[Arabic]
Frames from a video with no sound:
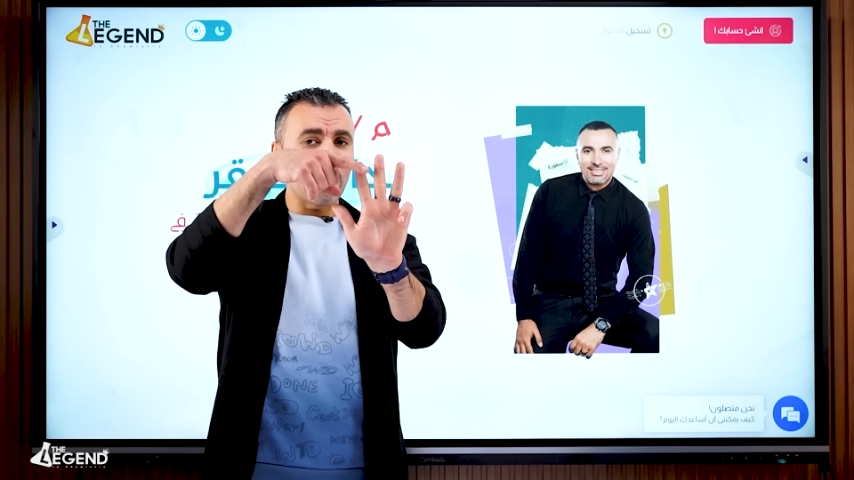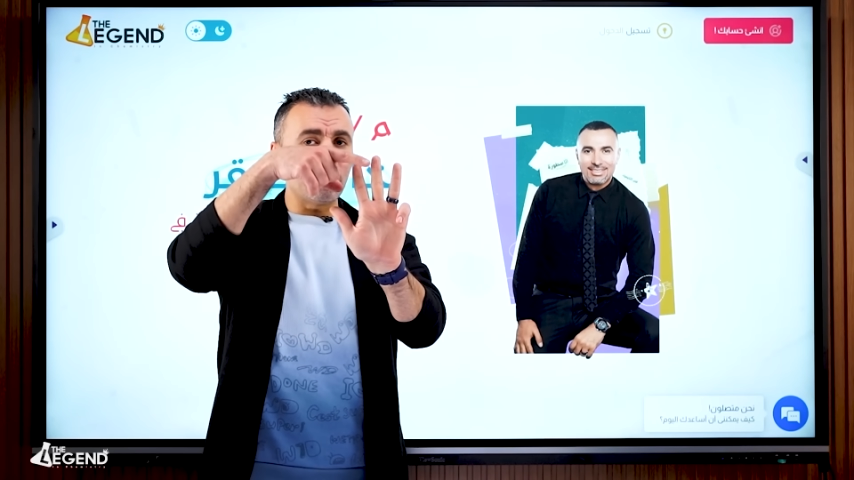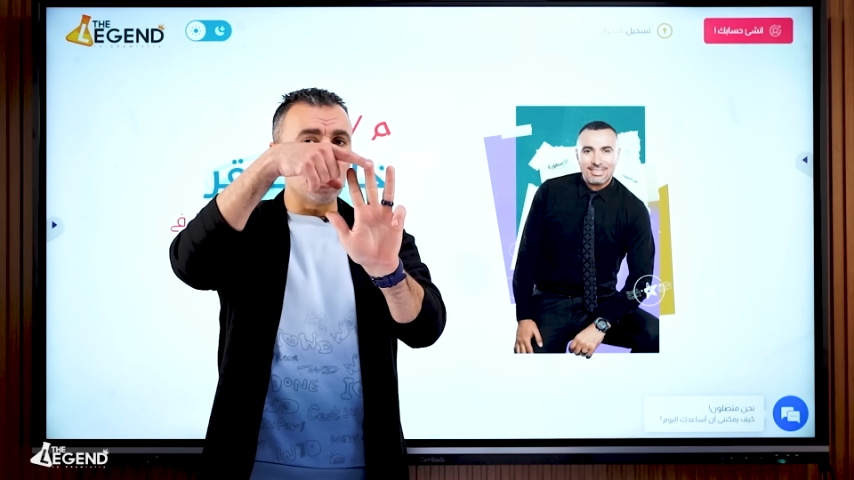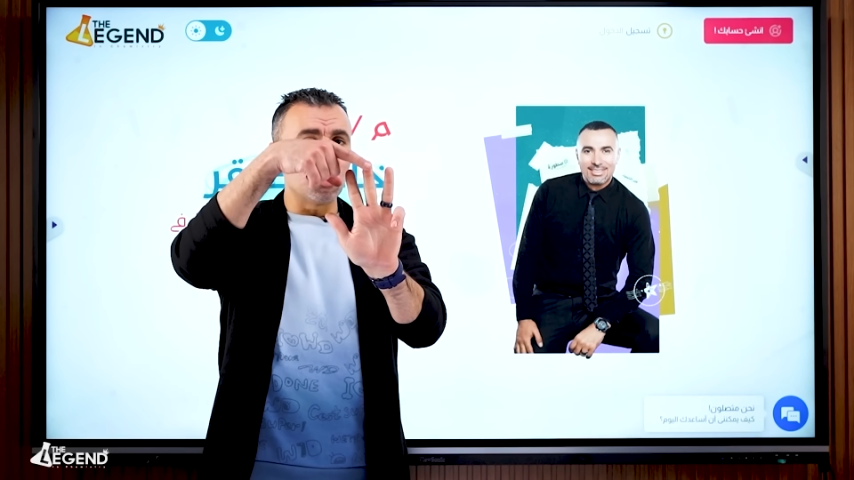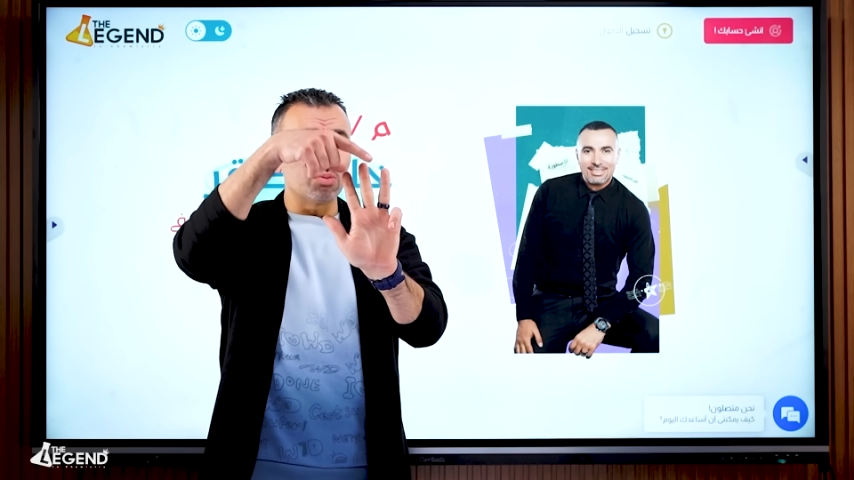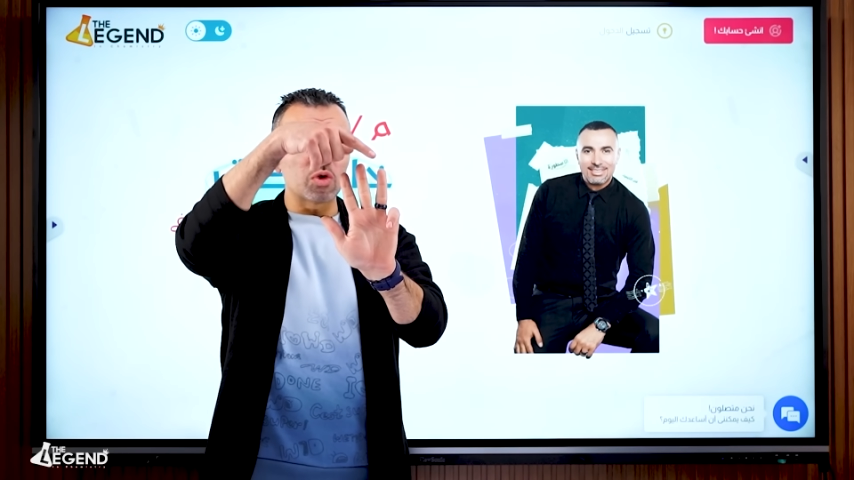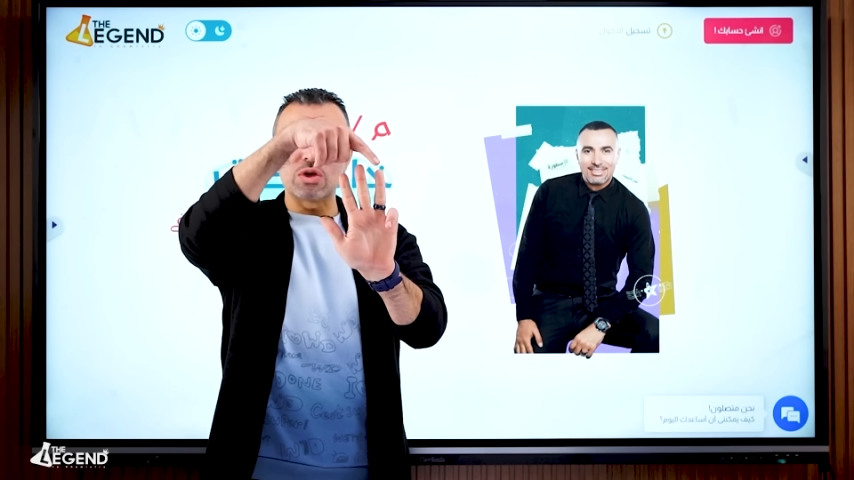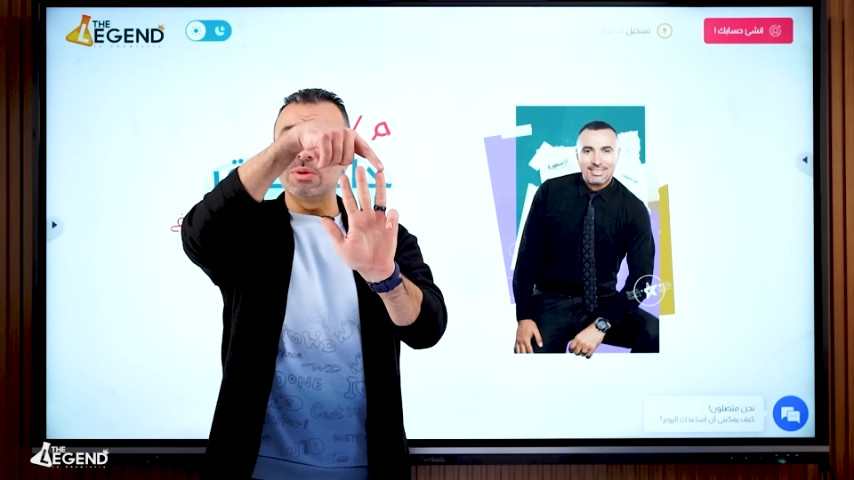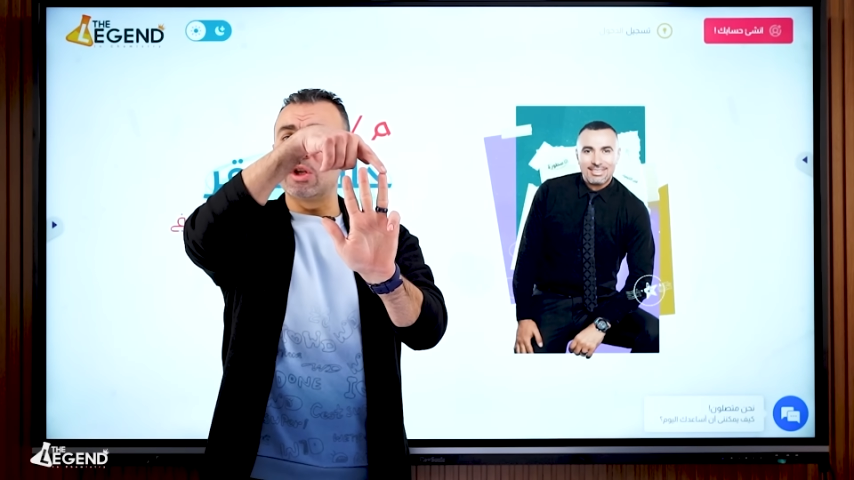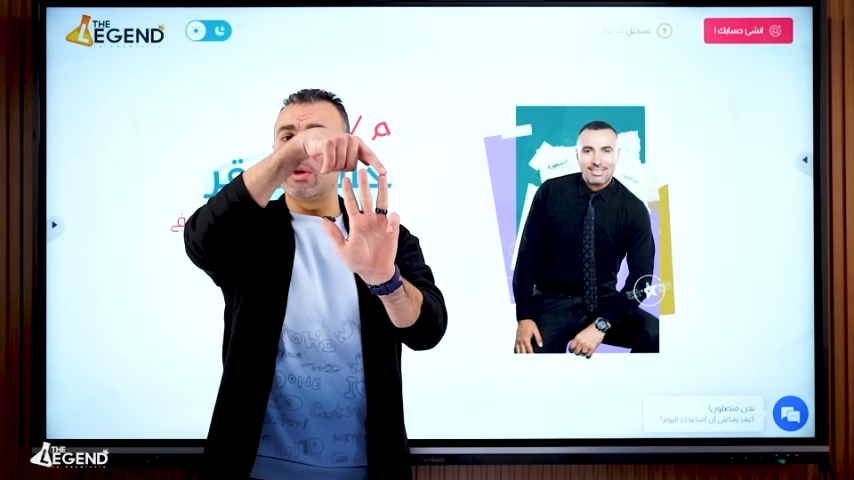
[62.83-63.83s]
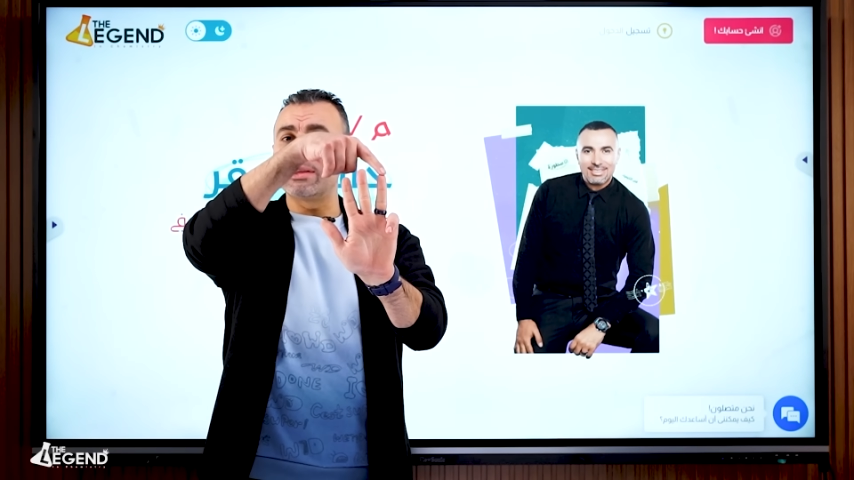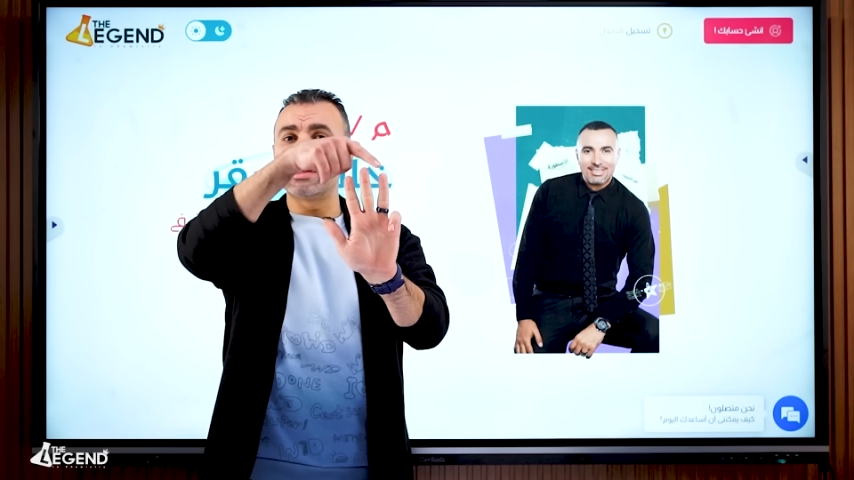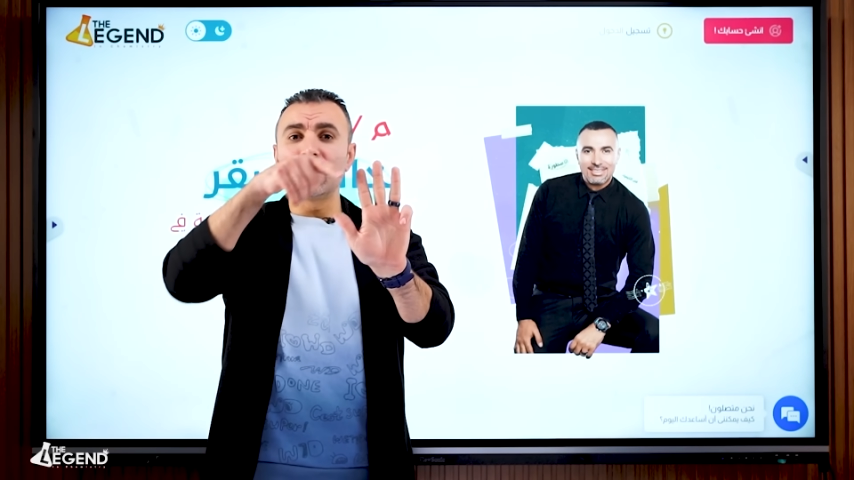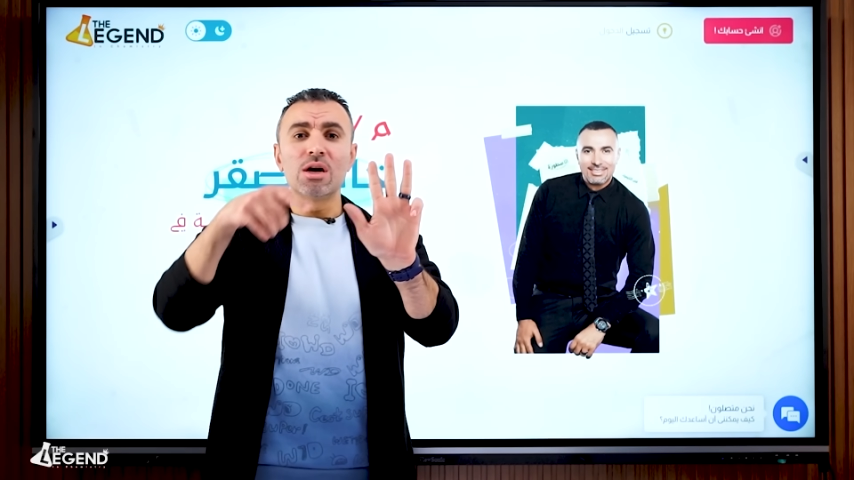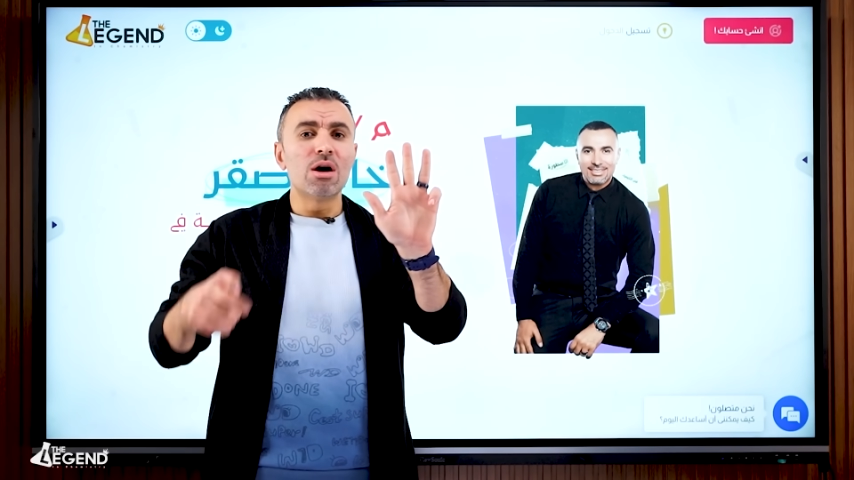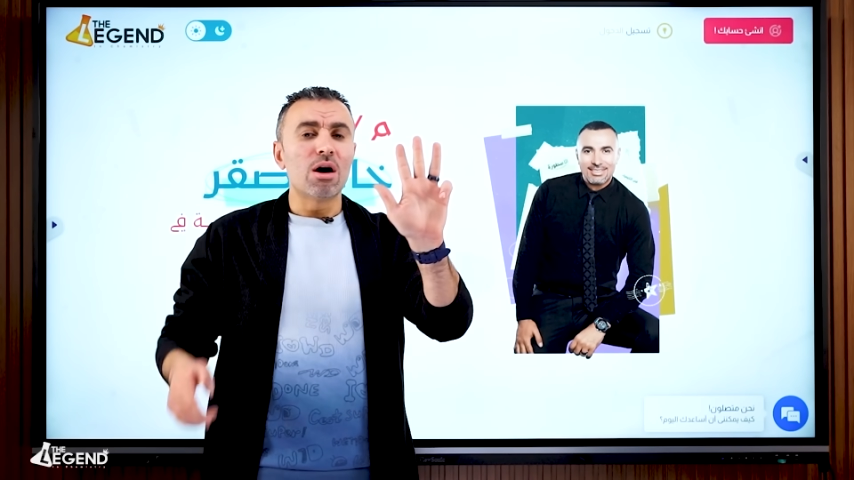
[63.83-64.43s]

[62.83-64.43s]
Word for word: كام يوم بص من دلوقتي